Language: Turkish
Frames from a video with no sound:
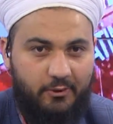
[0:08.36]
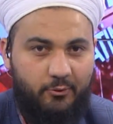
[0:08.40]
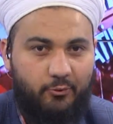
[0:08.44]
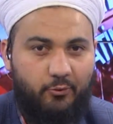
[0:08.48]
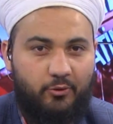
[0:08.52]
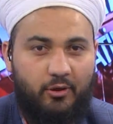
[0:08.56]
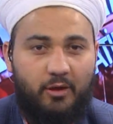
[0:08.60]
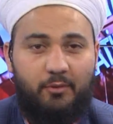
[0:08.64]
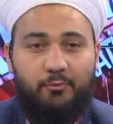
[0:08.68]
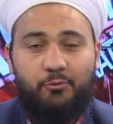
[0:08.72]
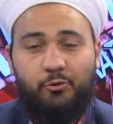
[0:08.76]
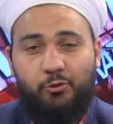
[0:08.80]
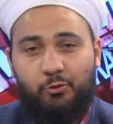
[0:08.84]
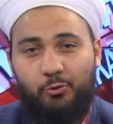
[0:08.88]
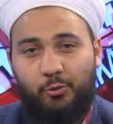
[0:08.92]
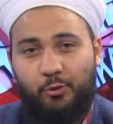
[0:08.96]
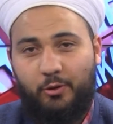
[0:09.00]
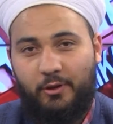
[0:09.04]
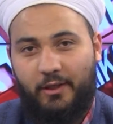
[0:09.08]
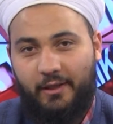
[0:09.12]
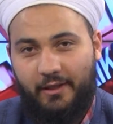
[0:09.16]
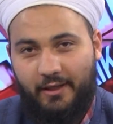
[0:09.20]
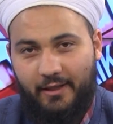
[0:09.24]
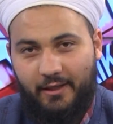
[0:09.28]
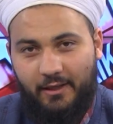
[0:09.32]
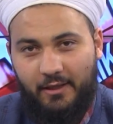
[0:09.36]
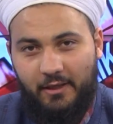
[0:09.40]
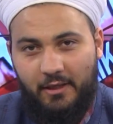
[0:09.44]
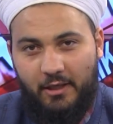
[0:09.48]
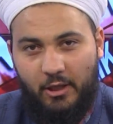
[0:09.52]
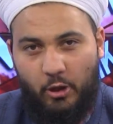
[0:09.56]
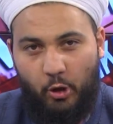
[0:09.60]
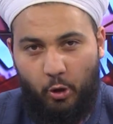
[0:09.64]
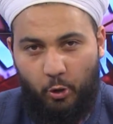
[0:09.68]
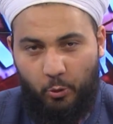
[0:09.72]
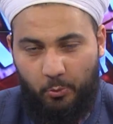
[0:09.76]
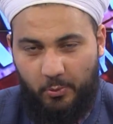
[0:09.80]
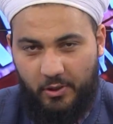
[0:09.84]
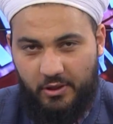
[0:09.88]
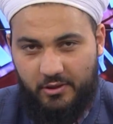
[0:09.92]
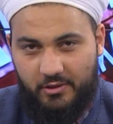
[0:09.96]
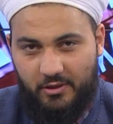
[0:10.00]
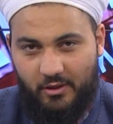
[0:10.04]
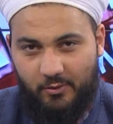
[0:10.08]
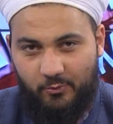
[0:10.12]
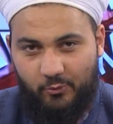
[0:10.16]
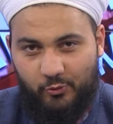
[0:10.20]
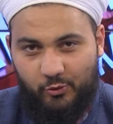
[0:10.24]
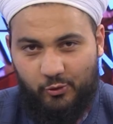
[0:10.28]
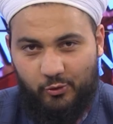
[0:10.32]
Kur'an bülbülleri 15
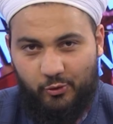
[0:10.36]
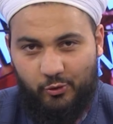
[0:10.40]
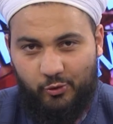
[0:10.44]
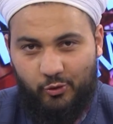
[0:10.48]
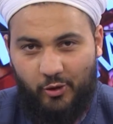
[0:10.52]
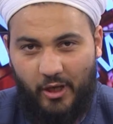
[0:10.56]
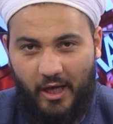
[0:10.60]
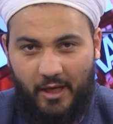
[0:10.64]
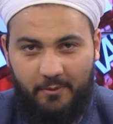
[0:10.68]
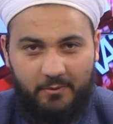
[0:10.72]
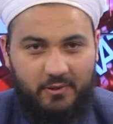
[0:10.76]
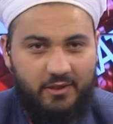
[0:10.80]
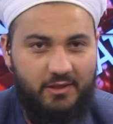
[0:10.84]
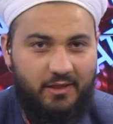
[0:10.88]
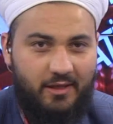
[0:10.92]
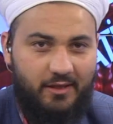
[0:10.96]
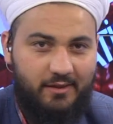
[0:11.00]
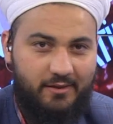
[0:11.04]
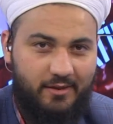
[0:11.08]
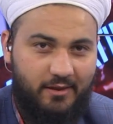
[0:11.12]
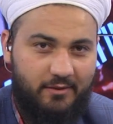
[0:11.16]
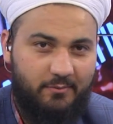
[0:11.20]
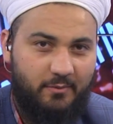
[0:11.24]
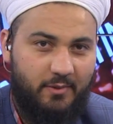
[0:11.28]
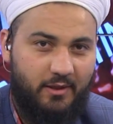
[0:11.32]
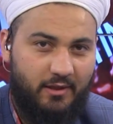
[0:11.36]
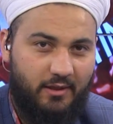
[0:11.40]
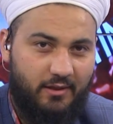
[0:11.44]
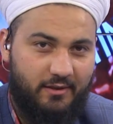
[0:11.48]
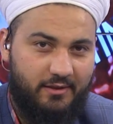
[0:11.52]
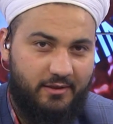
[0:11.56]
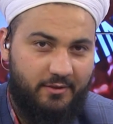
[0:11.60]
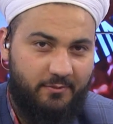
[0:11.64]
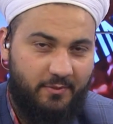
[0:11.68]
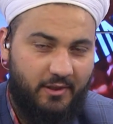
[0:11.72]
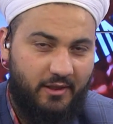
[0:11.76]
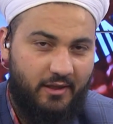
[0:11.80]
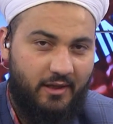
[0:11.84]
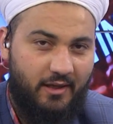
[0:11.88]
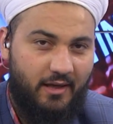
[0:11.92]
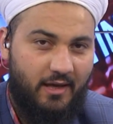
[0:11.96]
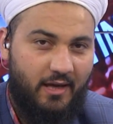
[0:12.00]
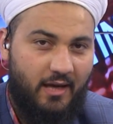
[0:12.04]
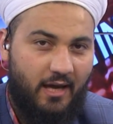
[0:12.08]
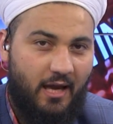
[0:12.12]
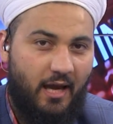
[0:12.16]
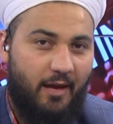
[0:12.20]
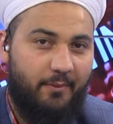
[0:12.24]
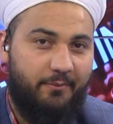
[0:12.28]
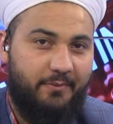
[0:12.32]
Temmuz günü hem icazet merasimi
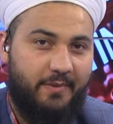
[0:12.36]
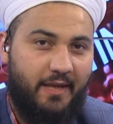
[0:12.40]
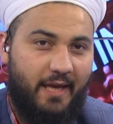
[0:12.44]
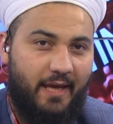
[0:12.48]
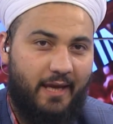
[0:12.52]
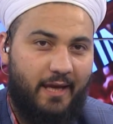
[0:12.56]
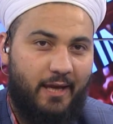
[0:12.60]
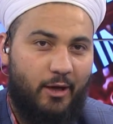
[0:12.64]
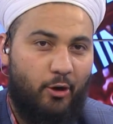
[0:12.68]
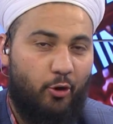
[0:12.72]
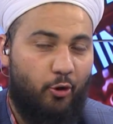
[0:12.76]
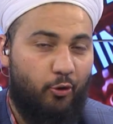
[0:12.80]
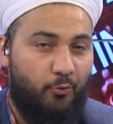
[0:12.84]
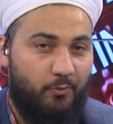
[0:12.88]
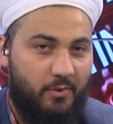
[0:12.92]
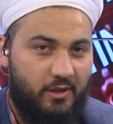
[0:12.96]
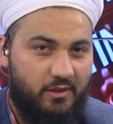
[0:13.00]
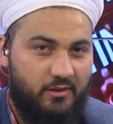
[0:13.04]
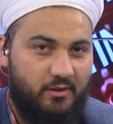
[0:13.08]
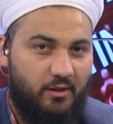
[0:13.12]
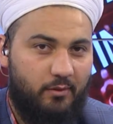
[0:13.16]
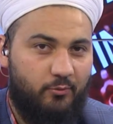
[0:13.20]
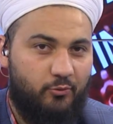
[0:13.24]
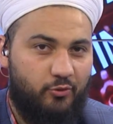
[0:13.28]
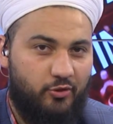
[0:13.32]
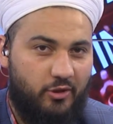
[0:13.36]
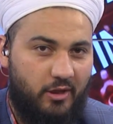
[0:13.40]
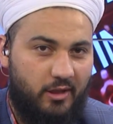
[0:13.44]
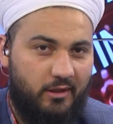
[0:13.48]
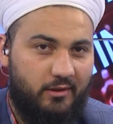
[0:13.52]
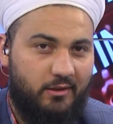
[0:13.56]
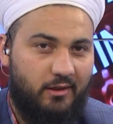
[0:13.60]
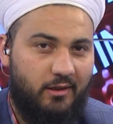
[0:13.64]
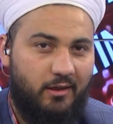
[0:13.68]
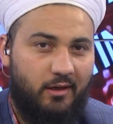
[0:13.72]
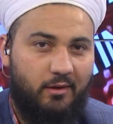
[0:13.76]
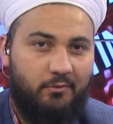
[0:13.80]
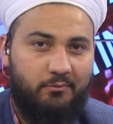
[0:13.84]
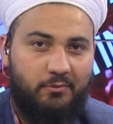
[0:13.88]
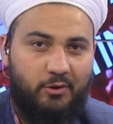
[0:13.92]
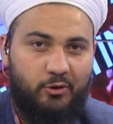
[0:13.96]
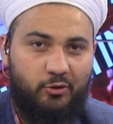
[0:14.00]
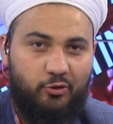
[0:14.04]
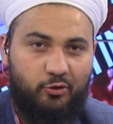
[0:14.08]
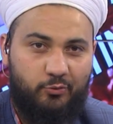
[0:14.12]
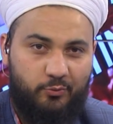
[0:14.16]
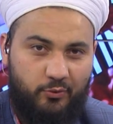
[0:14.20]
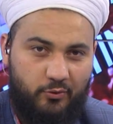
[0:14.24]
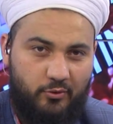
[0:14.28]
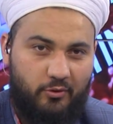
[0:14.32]
hem de 15 Temmuz Şehitleri Anma Günü
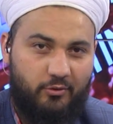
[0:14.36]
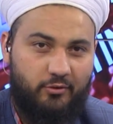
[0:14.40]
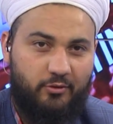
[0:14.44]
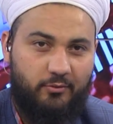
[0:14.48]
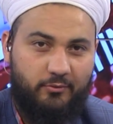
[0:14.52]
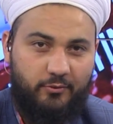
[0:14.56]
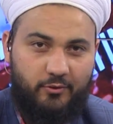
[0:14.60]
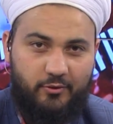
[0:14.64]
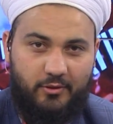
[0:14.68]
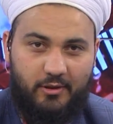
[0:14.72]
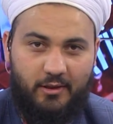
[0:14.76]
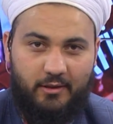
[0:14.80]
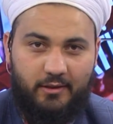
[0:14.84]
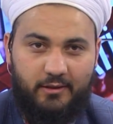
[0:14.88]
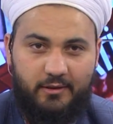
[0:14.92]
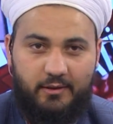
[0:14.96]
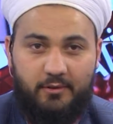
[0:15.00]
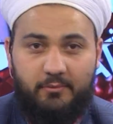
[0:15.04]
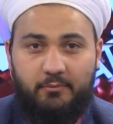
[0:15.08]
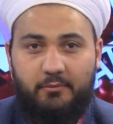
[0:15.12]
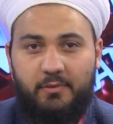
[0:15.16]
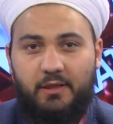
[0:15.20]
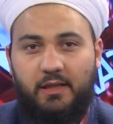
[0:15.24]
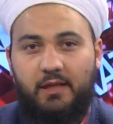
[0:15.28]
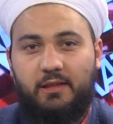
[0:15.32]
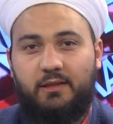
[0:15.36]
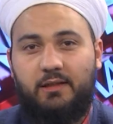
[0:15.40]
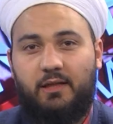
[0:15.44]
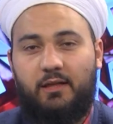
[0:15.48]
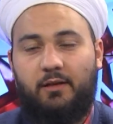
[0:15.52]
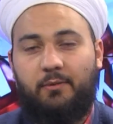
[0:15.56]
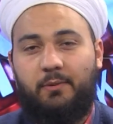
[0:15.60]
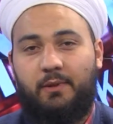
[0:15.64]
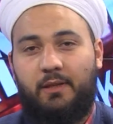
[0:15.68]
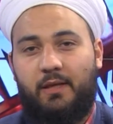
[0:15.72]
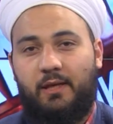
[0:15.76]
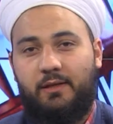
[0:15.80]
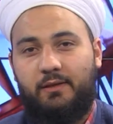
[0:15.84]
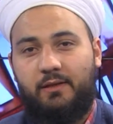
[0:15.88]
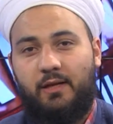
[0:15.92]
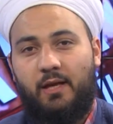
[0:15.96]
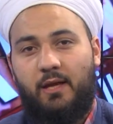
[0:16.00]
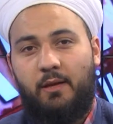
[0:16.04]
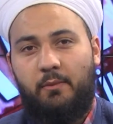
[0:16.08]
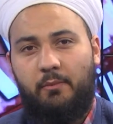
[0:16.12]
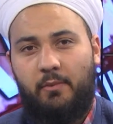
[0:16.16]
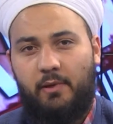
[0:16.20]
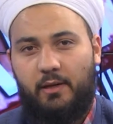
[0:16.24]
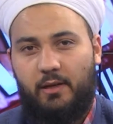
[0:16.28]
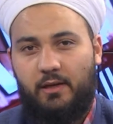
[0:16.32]
programı düzenledi. Minik talebeler
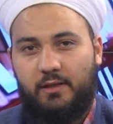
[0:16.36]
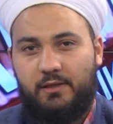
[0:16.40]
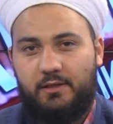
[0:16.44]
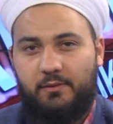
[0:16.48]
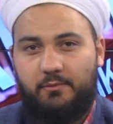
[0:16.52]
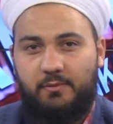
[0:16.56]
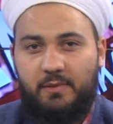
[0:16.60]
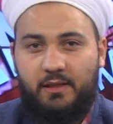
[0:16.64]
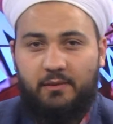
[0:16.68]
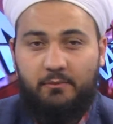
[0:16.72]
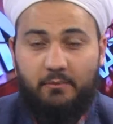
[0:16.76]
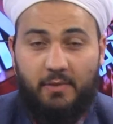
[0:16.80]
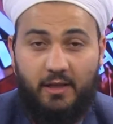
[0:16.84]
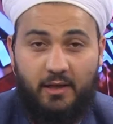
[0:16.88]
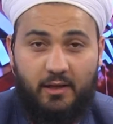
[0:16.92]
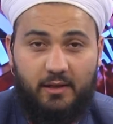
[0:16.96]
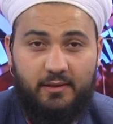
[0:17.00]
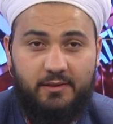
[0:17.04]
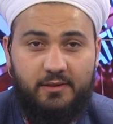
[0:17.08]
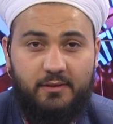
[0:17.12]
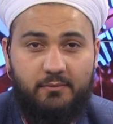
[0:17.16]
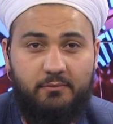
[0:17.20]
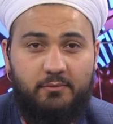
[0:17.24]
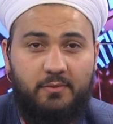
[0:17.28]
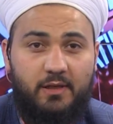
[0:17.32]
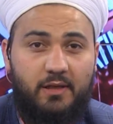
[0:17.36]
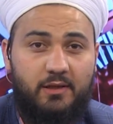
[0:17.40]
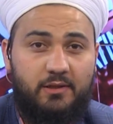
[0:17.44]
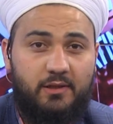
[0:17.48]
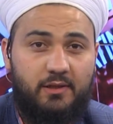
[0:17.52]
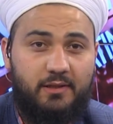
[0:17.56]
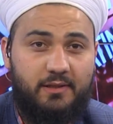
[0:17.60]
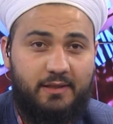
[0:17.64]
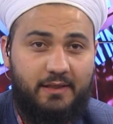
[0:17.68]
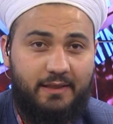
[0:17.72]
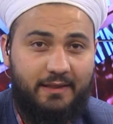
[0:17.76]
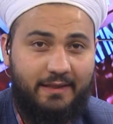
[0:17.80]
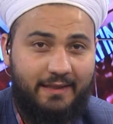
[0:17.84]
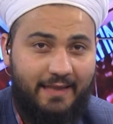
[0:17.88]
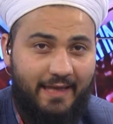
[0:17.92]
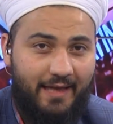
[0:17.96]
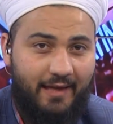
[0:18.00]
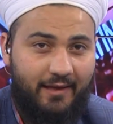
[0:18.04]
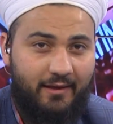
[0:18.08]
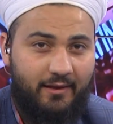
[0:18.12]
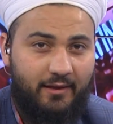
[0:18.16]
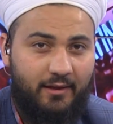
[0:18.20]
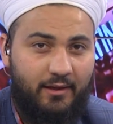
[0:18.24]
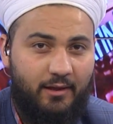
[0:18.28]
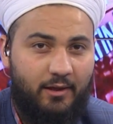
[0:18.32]
merasim, merasim gecesinde
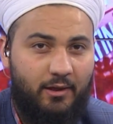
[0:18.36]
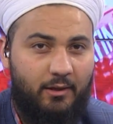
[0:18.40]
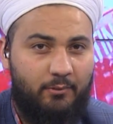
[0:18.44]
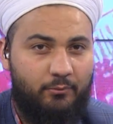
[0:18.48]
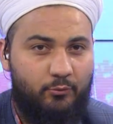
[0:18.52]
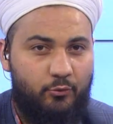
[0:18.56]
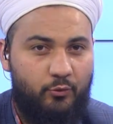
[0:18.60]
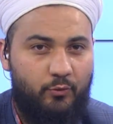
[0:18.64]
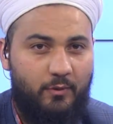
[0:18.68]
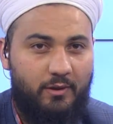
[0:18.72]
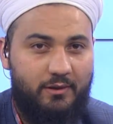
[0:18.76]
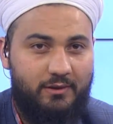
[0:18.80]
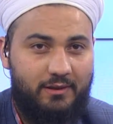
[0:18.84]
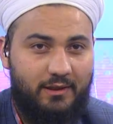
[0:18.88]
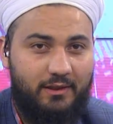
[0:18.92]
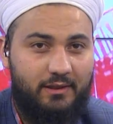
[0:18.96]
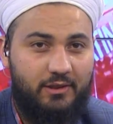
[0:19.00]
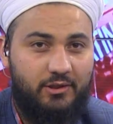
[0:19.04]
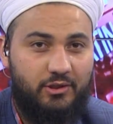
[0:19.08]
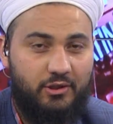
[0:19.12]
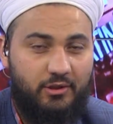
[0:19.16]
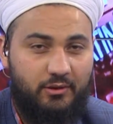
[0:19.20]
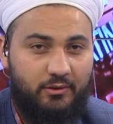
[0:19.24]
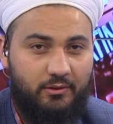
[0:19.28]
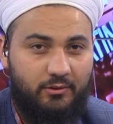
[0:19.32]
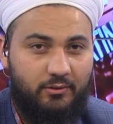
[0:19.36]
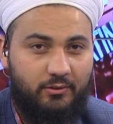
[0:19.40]
bu vatan için